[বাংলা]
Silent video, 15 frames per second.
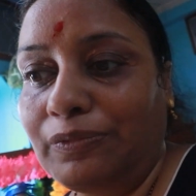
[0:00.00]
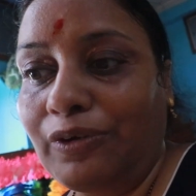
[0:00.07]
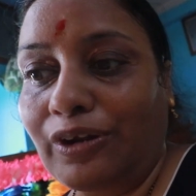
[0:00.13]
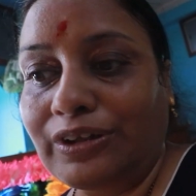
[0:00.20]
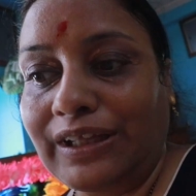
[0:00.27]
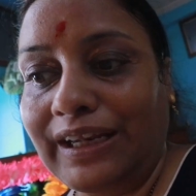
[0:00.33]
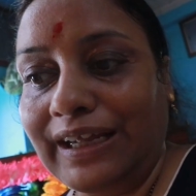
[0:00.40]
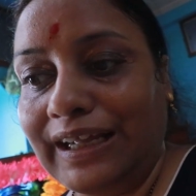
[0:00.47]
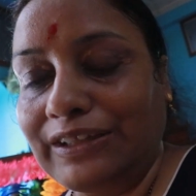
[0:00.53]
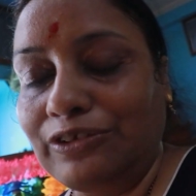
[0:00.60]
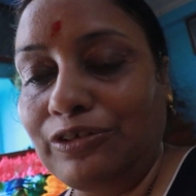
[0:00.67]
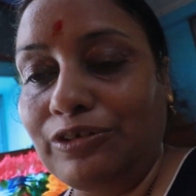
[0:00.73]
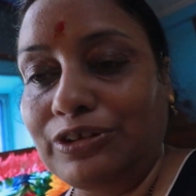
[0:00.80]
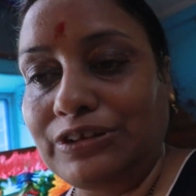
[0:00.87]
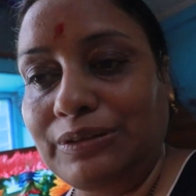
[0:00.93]
লতারা
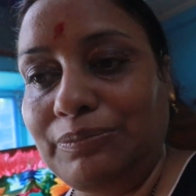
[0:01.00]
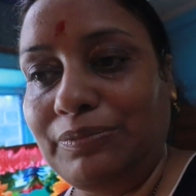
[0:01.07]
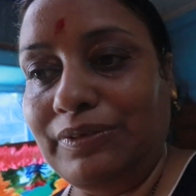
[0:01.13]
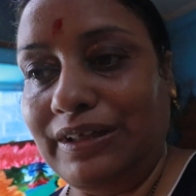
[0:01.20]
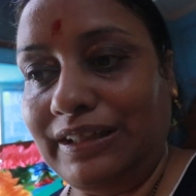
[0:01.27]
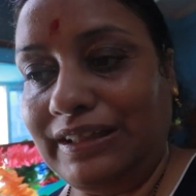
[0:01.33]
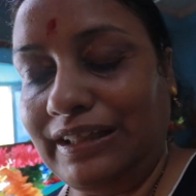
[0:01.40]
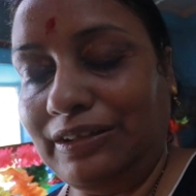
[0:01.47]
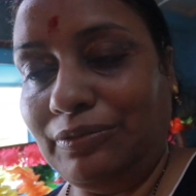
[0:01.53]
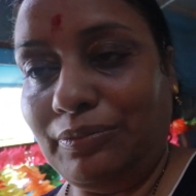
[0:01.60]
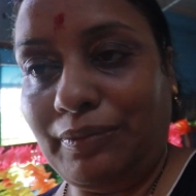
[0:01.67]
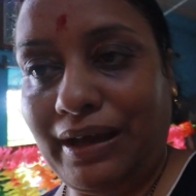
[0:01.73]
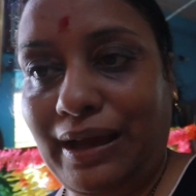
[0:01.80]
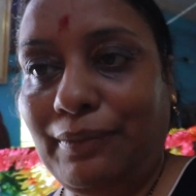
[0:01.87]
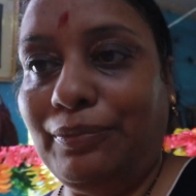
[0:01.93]
গেছিলো হচ্ছে মেয়েতে
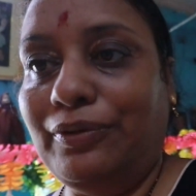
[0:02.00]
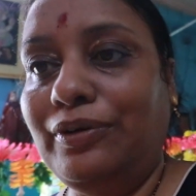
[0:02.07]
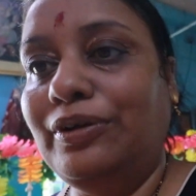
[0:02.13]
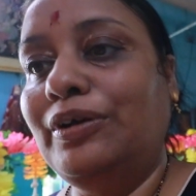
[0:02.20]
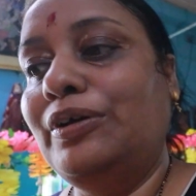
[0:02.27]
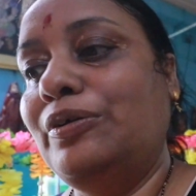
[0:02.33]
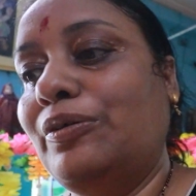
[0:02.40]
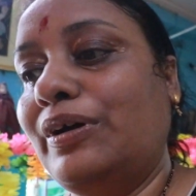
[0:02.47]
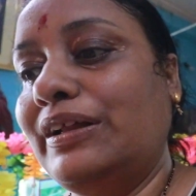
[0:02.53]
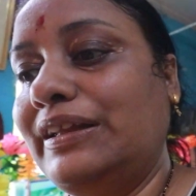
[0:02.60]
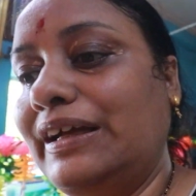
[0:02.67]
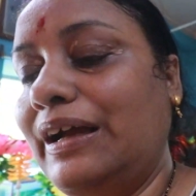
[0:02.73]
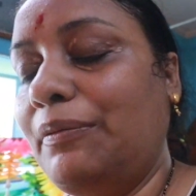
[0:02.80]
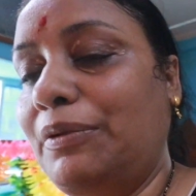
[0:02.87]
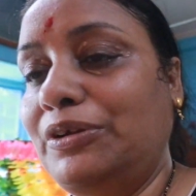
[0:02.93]
মায়াপুর ওখান
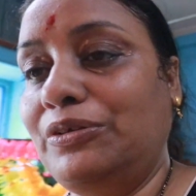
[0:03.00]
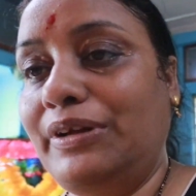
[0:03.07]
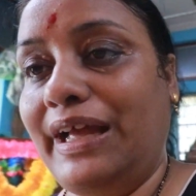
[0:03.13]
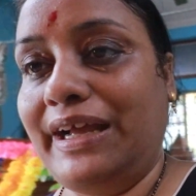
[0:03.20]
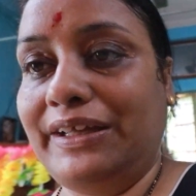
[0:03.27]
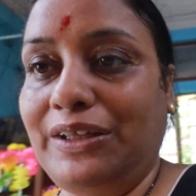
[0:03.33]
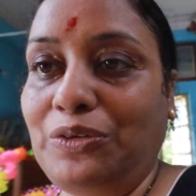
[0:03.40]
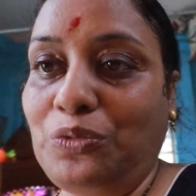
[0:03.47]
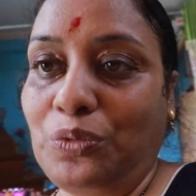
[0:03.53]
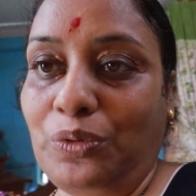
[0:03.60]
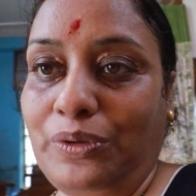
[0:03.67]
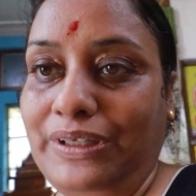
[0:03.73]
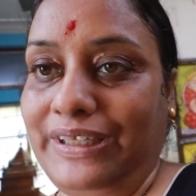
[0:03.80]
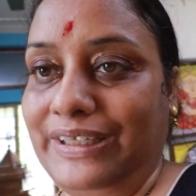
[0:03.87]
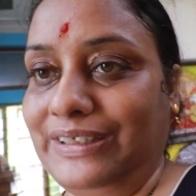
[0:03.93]
থেকে আমার জন্য একগ্রা তুলো
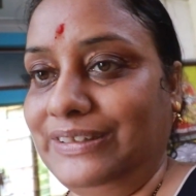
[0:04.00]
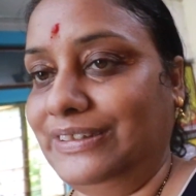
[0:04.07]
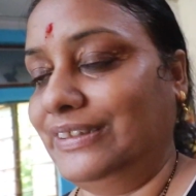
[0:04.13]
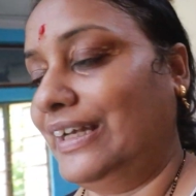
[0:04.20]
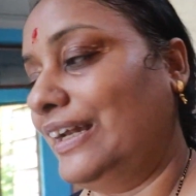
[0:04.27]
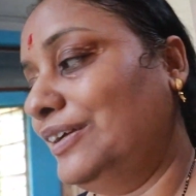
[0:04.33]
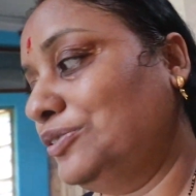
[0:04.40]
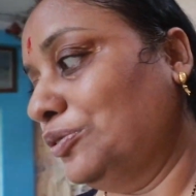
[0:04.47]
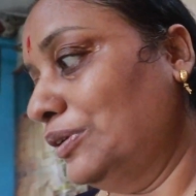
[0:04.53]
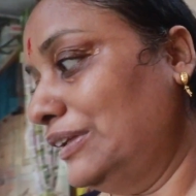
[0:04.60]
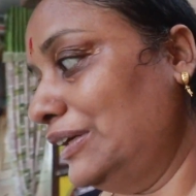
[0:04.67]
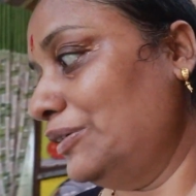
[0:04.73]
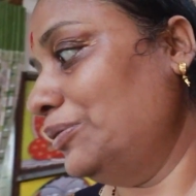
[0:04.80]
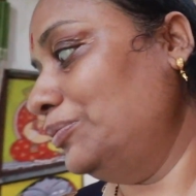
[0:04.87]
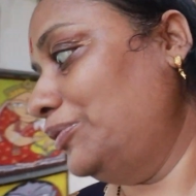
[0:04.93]
নিয়ে এসছে জানে
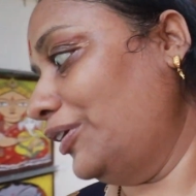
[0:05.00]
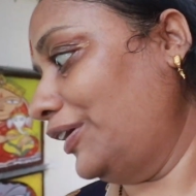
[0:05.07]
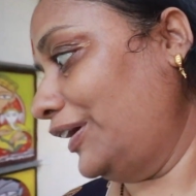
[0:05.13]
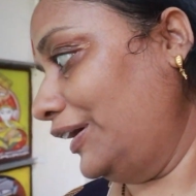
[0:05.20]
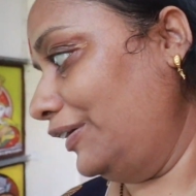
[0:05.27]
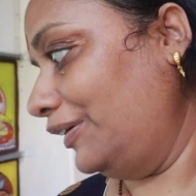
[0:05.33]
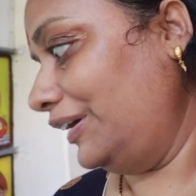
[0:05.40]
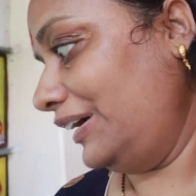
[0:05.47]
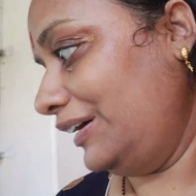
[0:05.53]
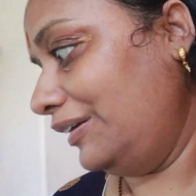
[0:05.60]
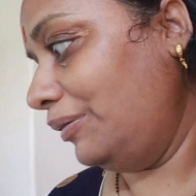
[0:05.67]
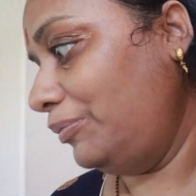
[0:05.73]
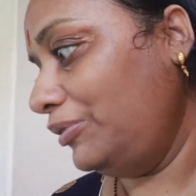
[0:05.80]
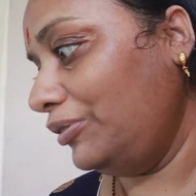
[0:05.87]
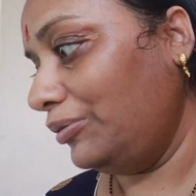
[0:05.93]
চলতে খুব দরকার হয় কারণ
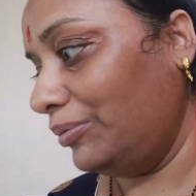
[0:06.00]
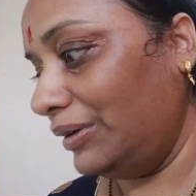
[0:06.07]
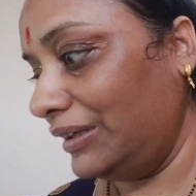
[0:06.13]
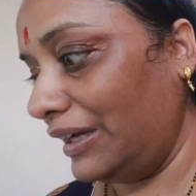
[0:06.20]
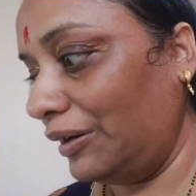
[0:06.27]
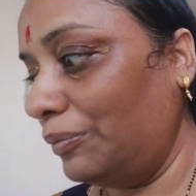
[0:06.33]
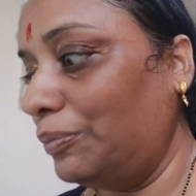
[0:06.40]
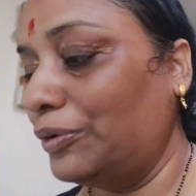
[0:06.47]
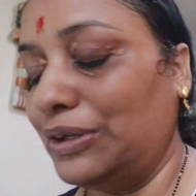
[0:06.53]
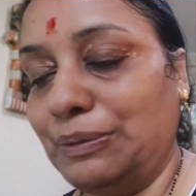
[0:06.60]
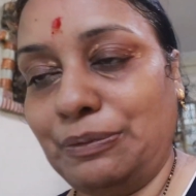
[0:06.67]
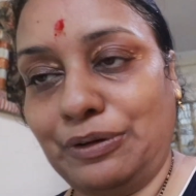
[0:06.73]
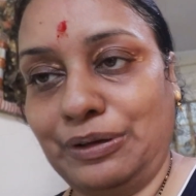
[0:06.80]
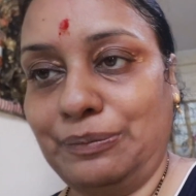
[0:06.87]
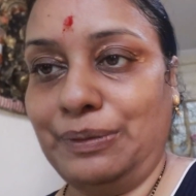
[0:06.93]
আমি তো তোমার জানো
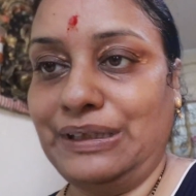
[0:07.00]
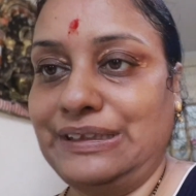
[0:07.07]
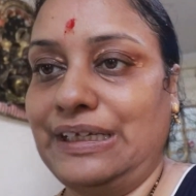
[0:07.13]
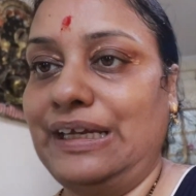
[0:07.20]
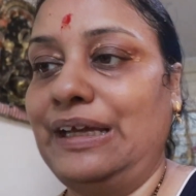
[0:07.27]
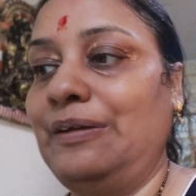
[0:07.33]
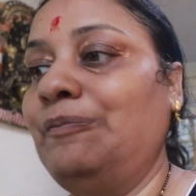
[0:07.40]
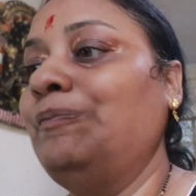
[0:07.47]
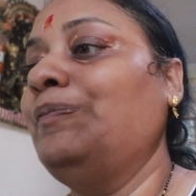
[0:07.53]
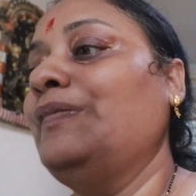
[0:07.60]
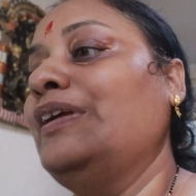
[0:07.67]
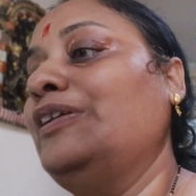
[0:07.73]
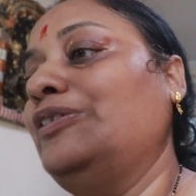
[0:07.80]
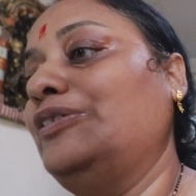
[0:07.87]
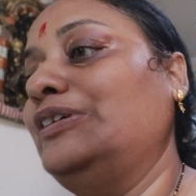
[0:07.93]
প্রদীপ অনেকবার জ্বালাই
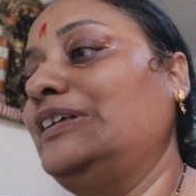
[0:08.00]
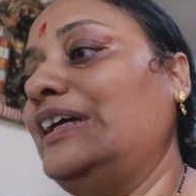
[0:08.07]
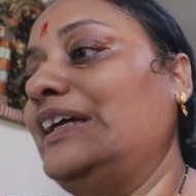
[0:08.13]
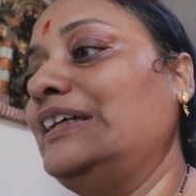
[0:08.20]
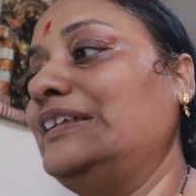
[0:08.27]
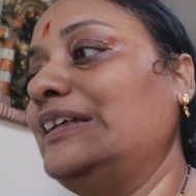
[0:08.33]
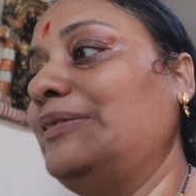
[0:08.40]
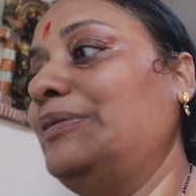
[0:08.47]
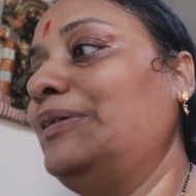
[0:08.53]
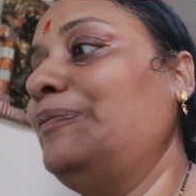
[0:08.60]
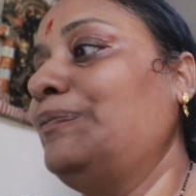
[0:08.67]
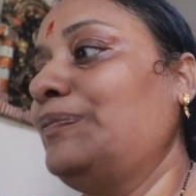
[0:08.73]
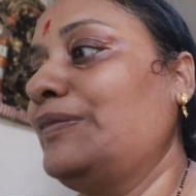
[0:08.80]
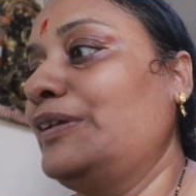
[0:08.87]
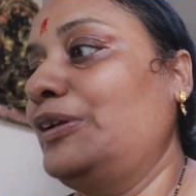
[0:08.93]
তো সেই হিসাবে
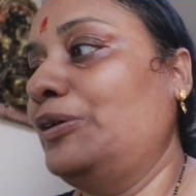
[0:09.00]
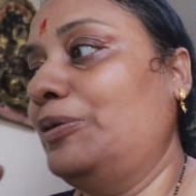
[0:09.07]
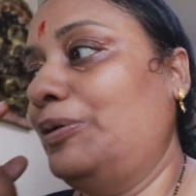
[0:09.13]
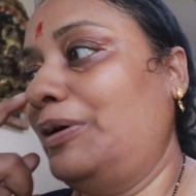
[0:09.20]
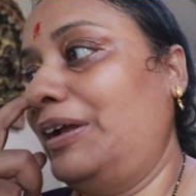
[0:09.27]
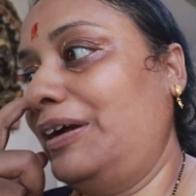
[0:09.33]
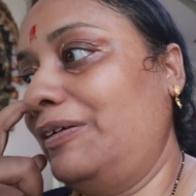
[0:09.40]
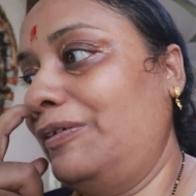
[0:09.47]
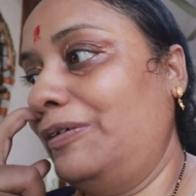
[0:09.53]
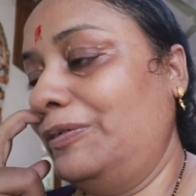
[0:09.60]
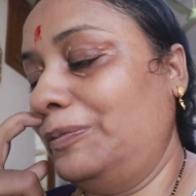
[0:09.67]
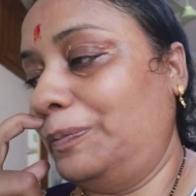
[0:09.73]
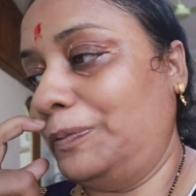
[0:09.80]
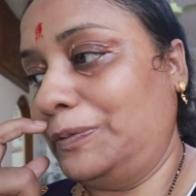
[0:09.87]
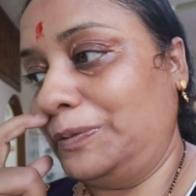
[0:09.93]
তো অনেকগুলো
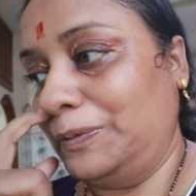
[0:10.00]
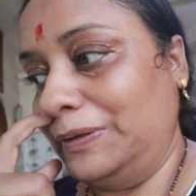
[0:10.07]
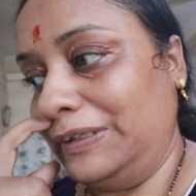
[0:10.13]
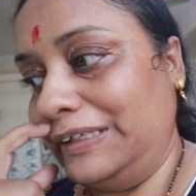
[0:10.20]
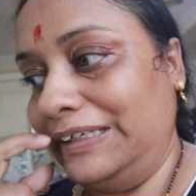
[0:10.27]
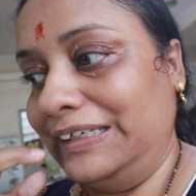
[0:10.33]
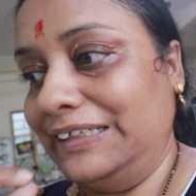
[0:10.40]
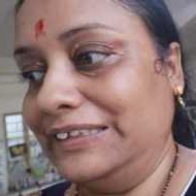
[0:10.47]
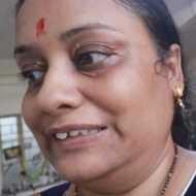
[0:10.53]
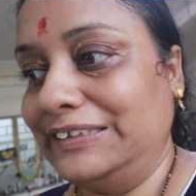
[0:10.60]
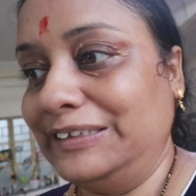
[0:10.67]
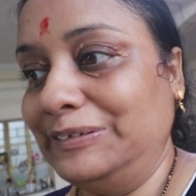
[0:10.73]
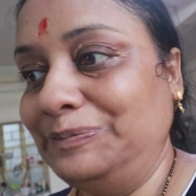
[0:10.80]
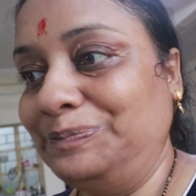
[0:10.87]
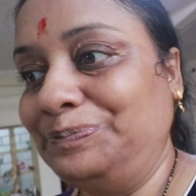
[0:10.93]
চলতে নিয়ে এসছে